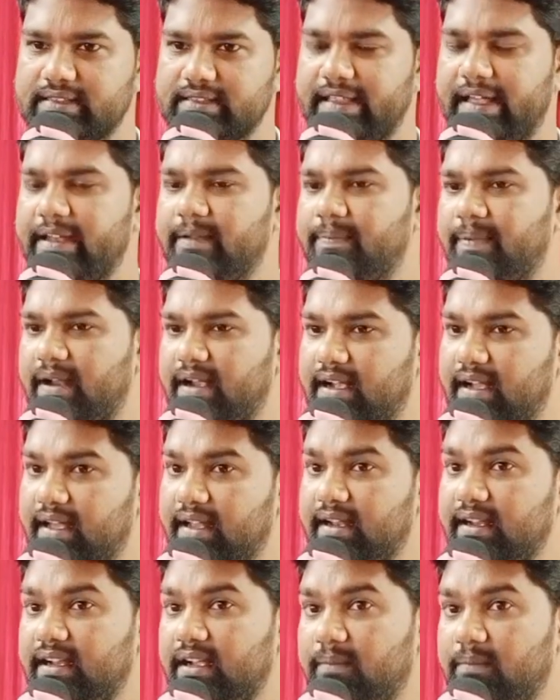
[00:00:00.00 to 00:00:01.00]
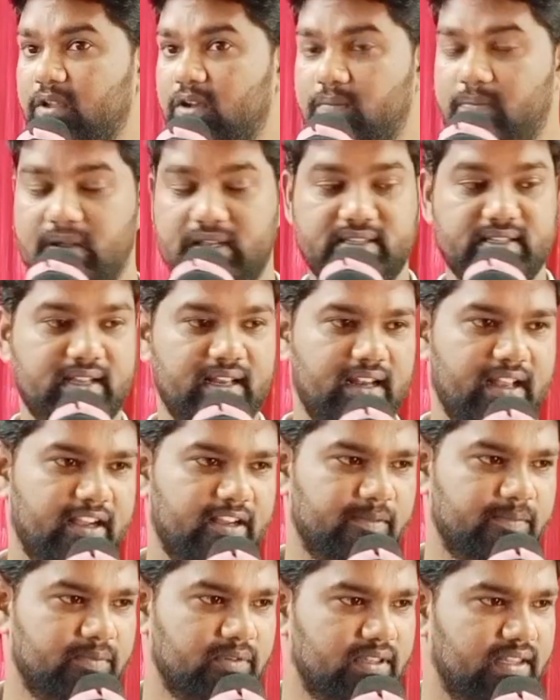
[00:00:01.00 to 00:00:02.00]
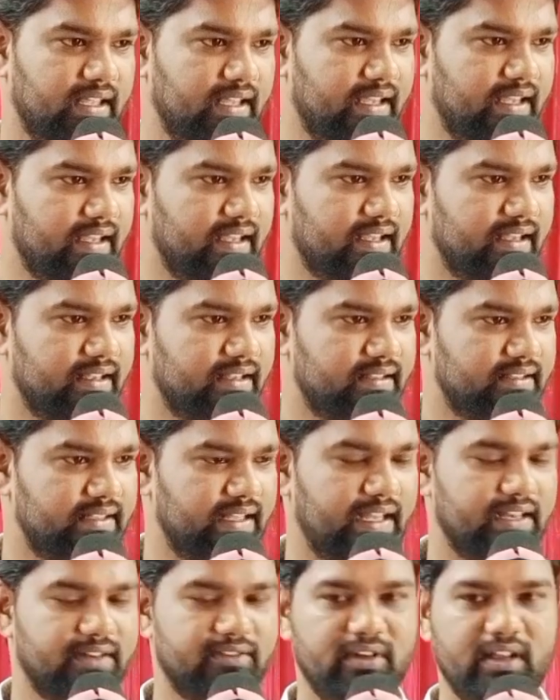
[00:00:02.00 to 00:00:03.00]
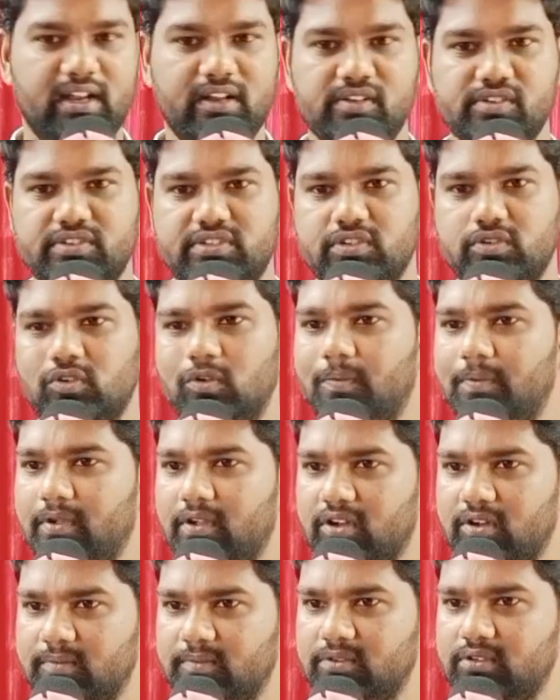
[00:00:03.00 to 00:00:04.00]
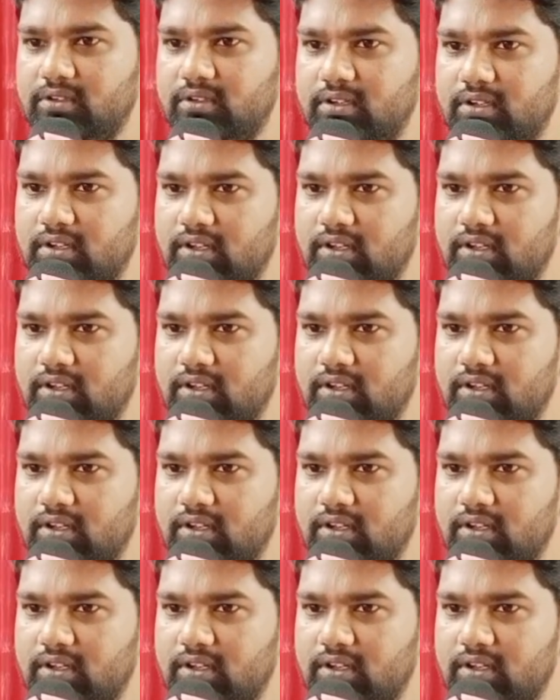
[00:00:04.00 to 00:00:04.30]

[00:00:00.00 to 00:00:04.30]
దాని ప్రకారంగా మీరు బ్రతకలేకపోతే దానివల్ల వచ్చే ఉపయోగము